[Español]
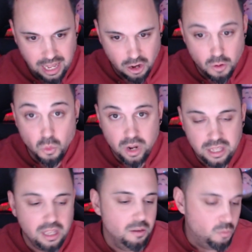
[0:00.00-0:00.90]
como
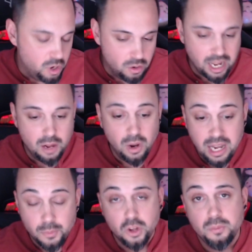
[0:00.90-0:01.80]
indie. Bueno, que al igual
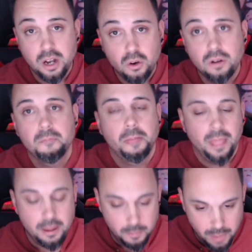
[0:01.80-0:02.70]
Limbo es mejor.
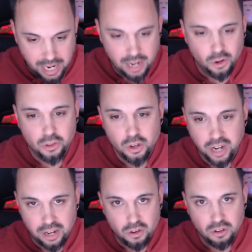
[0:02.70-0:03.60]
Vale, no digo
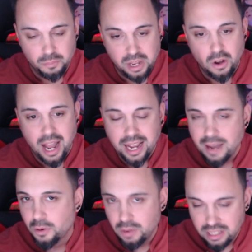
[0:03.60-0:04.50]
que no, pero hay que
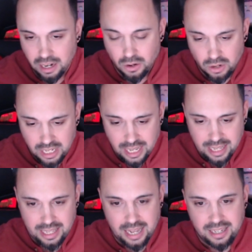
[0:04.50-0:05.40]
aprovecharlo.
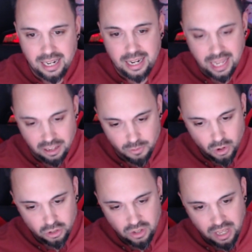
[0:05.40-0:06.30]
Ya sale en
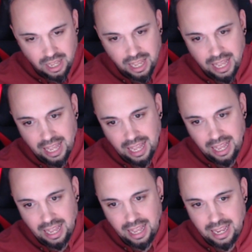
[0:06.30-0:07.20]
Xbox
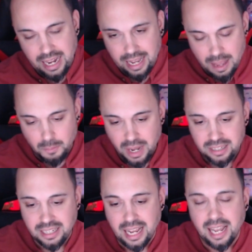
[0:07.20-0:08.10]
eh, y en el Game
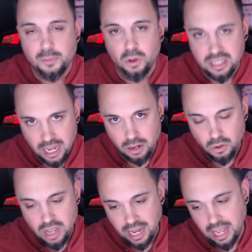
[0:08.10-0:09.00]
Pass y hay que aprovecharlo
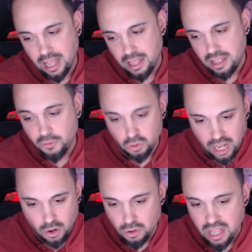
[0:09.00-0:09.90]
y hay que
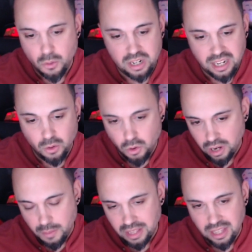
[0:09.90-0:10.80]
disfrutarlo. Da igual si el juego
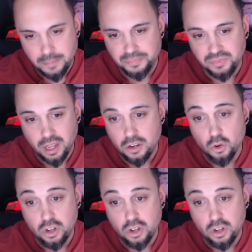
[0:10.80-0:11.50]
realmente no